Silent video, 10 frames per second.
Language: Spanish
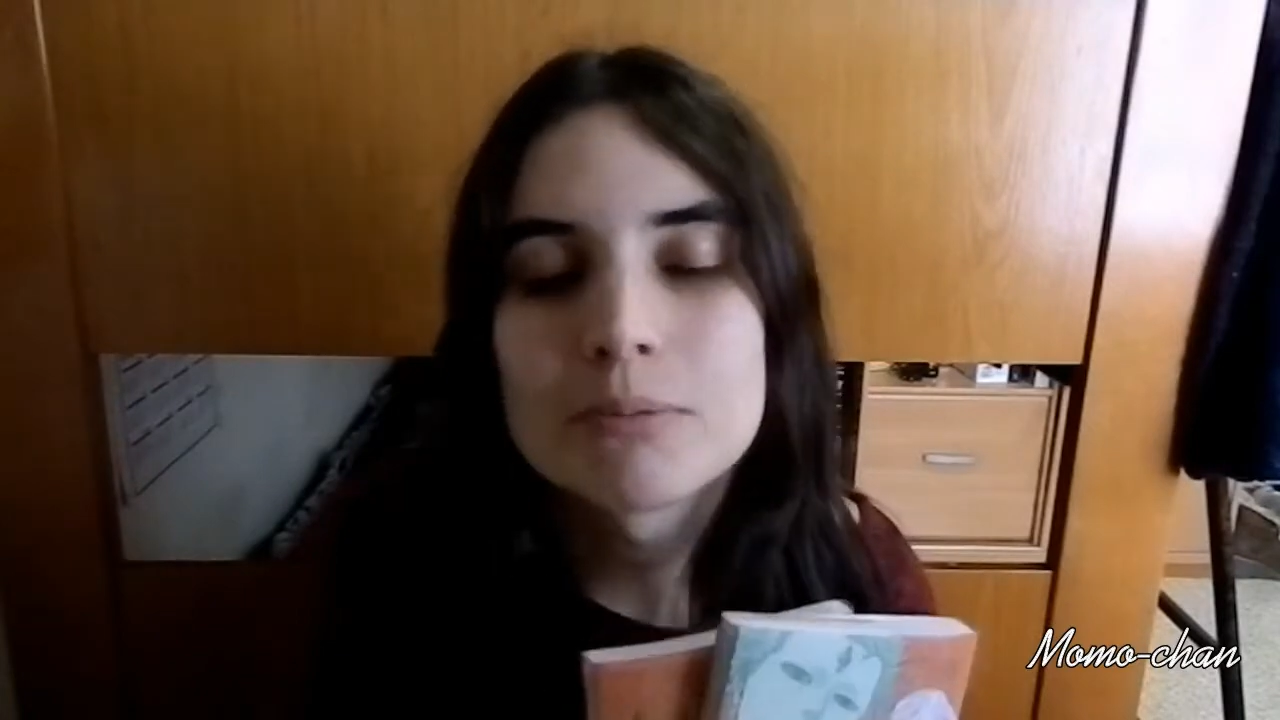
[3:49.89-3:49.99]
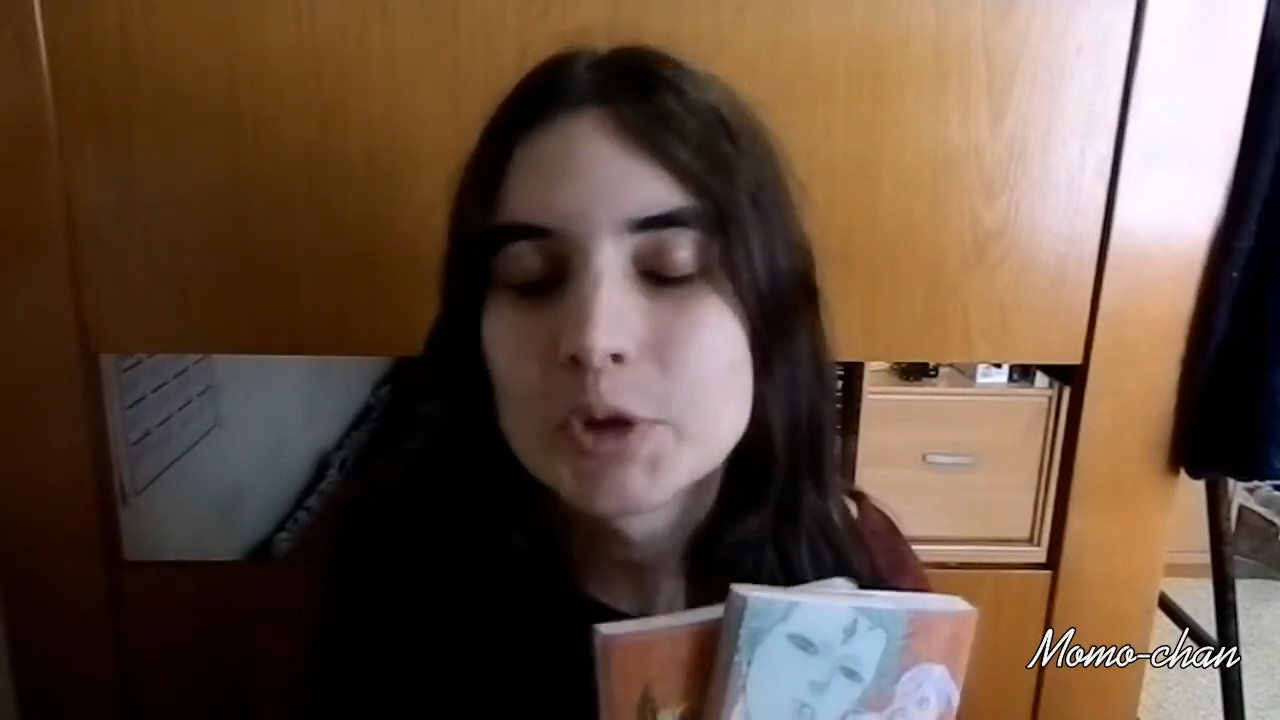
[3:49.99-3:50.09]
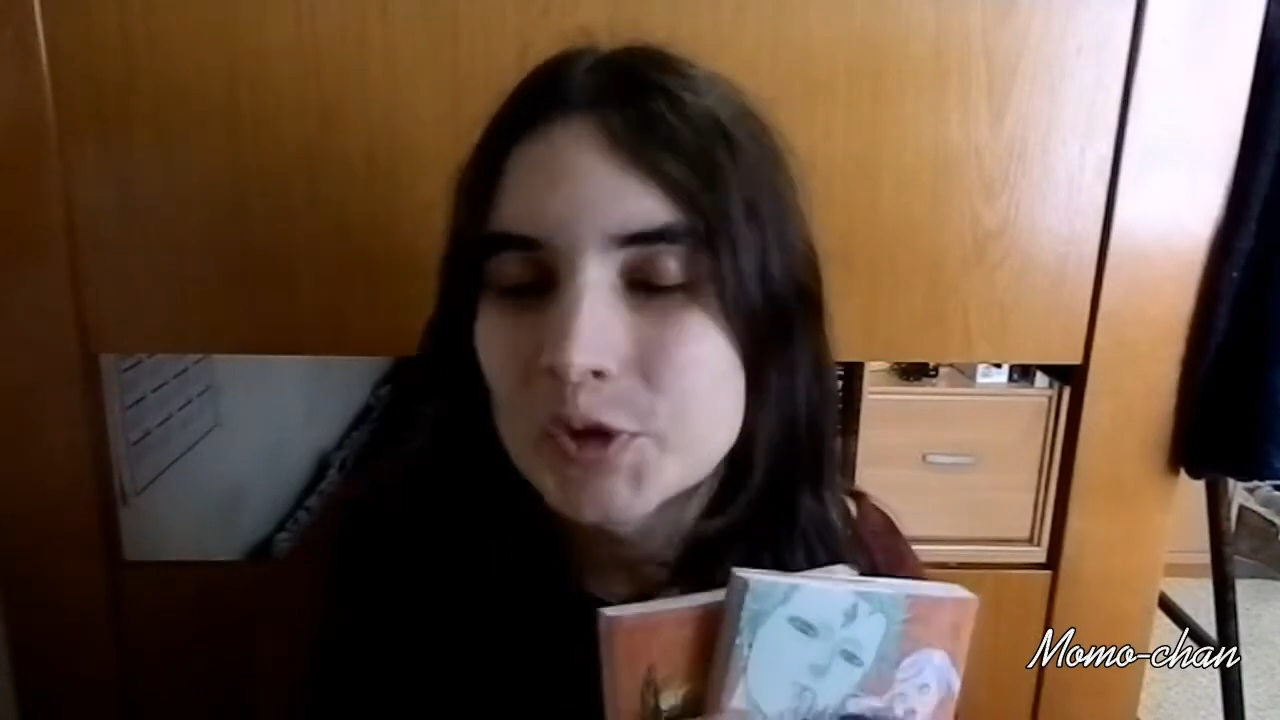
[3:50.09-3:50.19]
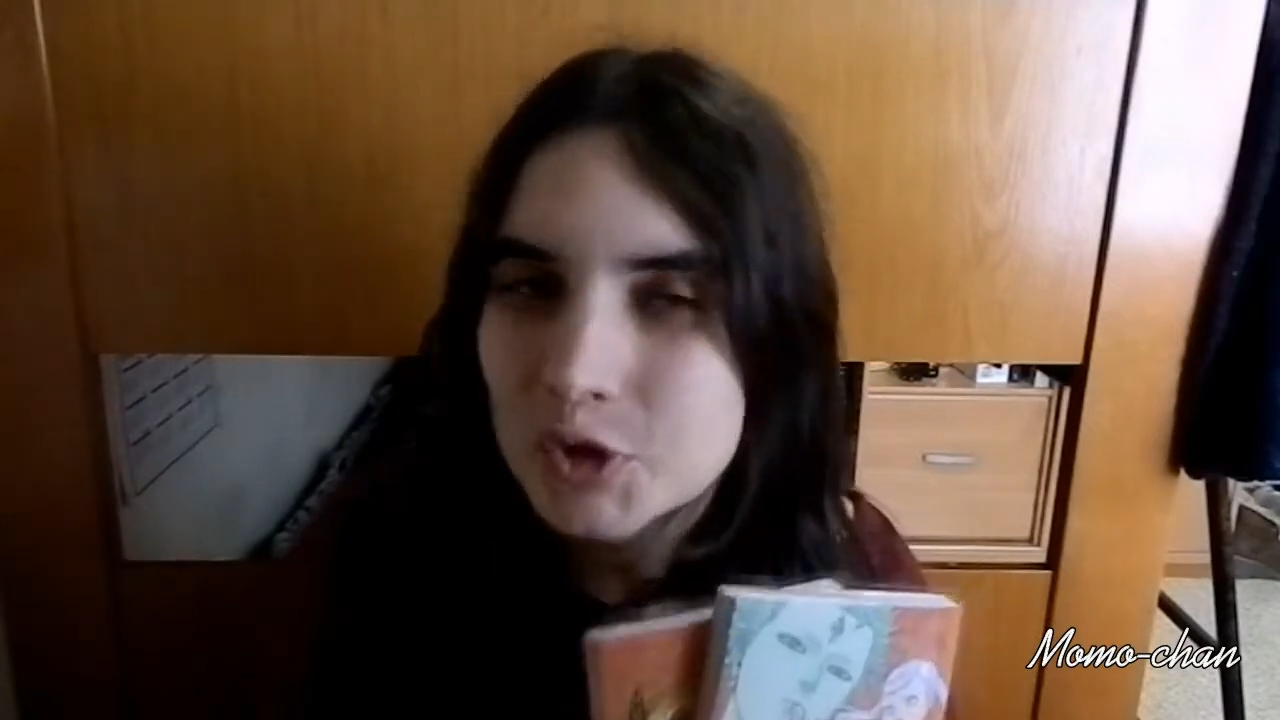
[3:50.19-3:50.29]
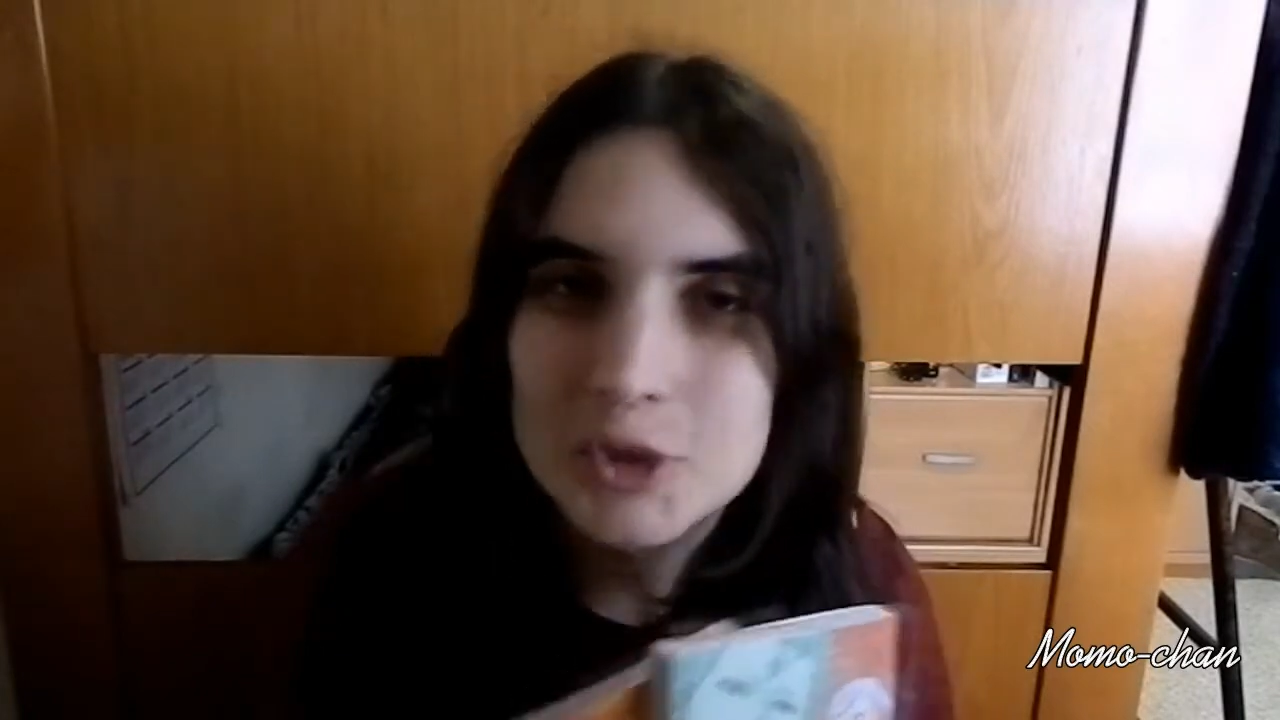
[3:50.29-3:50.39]

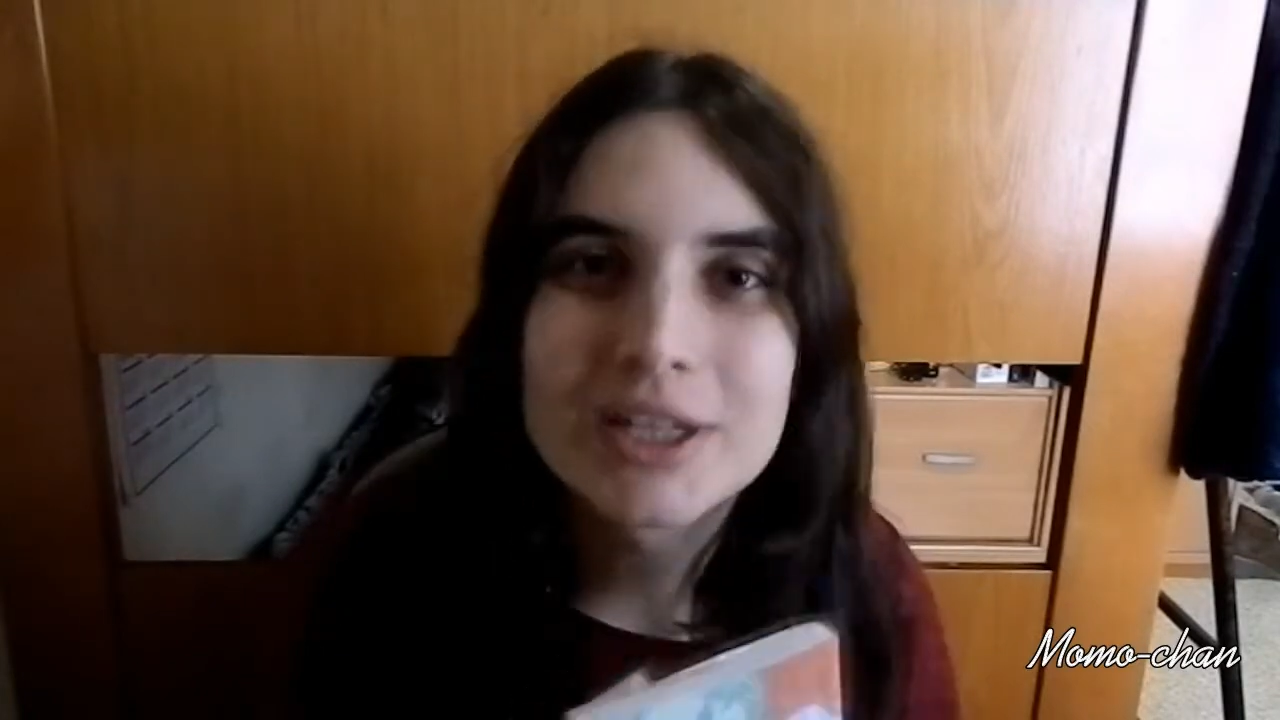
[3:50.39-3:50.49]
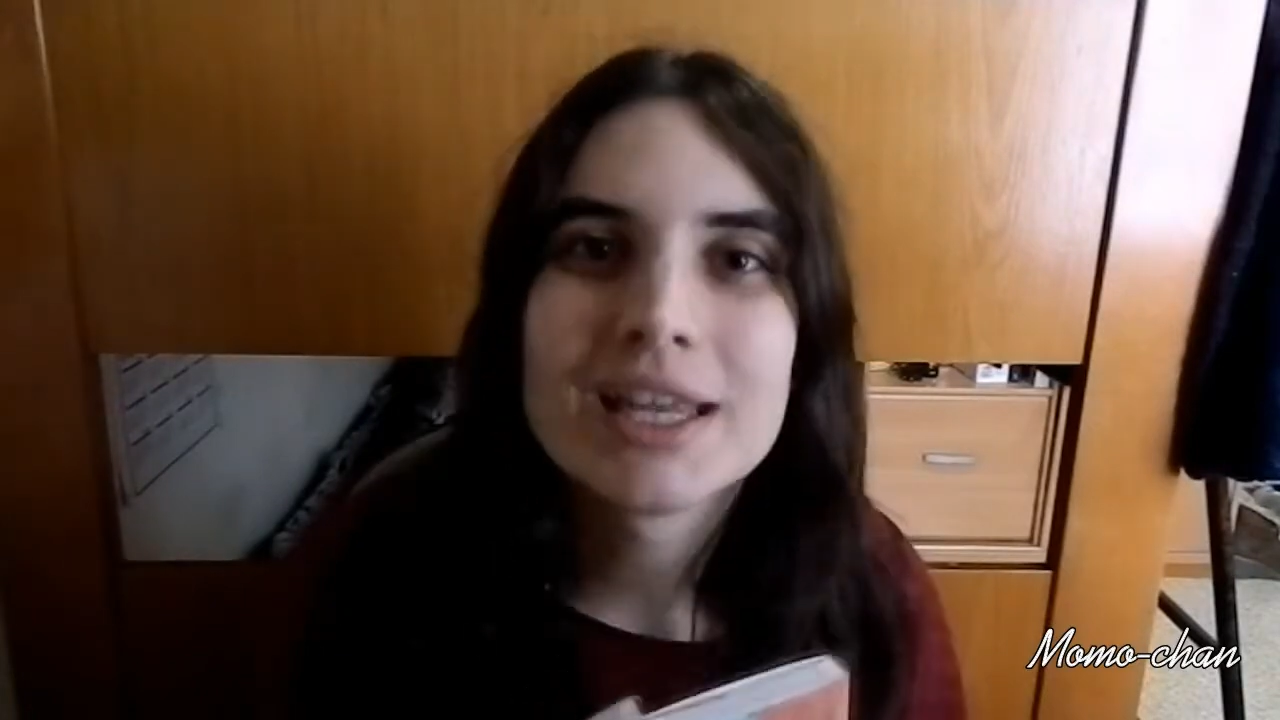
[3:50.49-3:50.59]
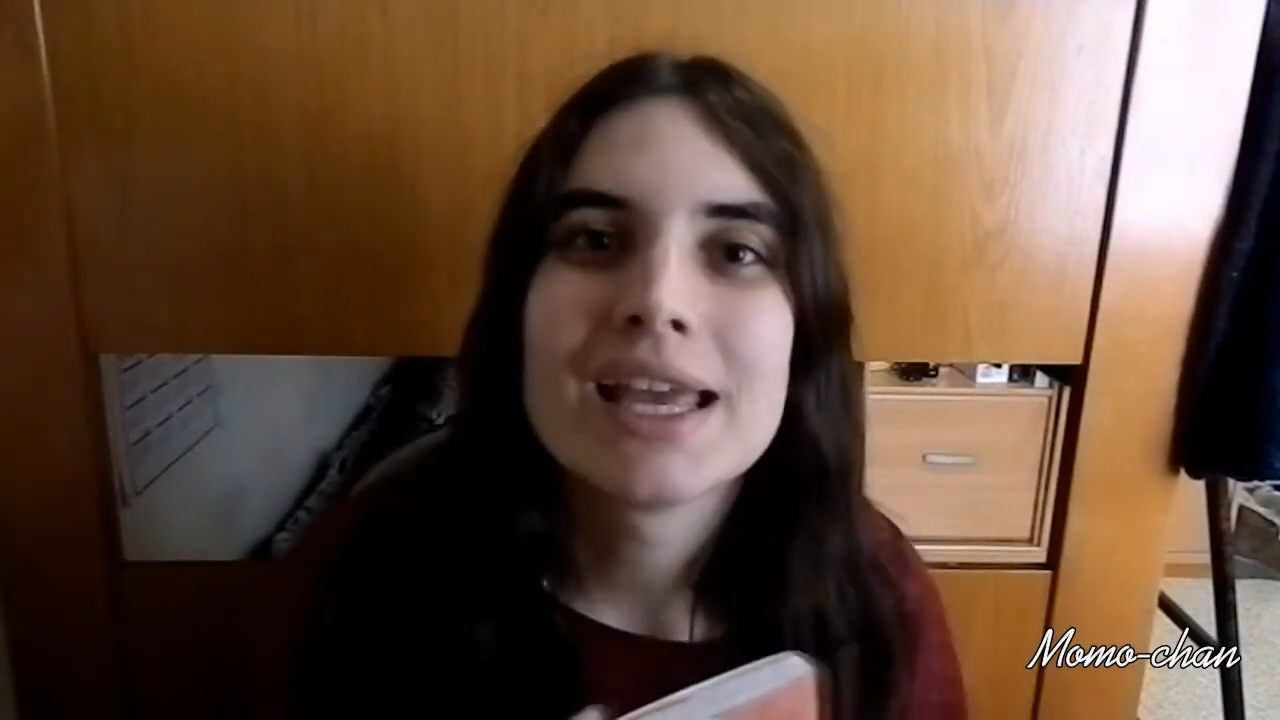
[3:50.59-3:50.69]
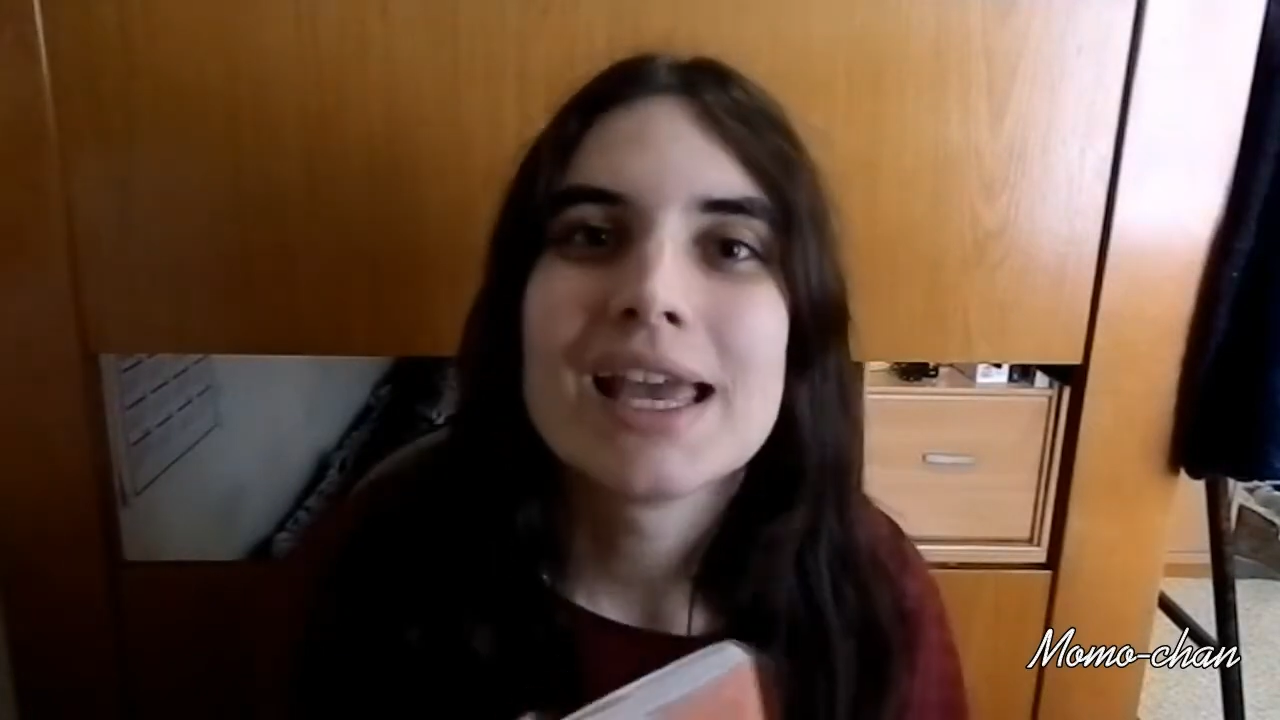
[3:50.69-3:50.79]
montón.